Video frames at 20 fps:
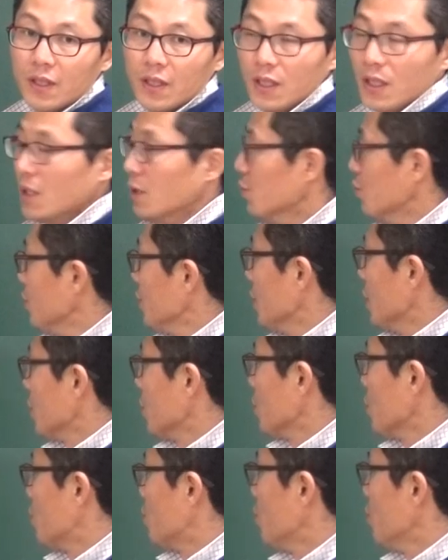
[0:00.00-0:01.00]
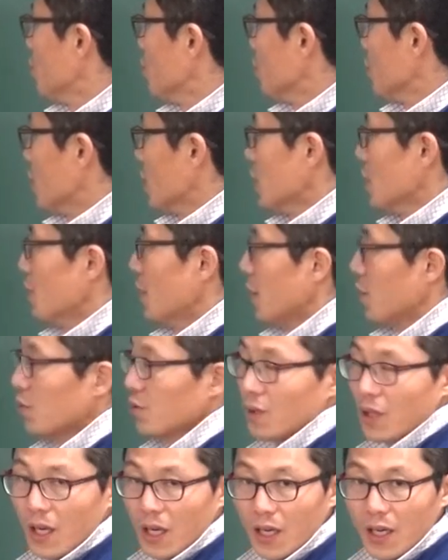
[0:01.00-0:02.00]
이런 문장도 주어 동사를
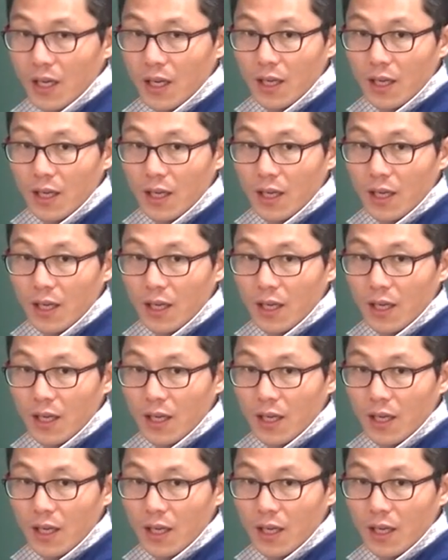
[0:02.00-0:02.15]
바꾸더라.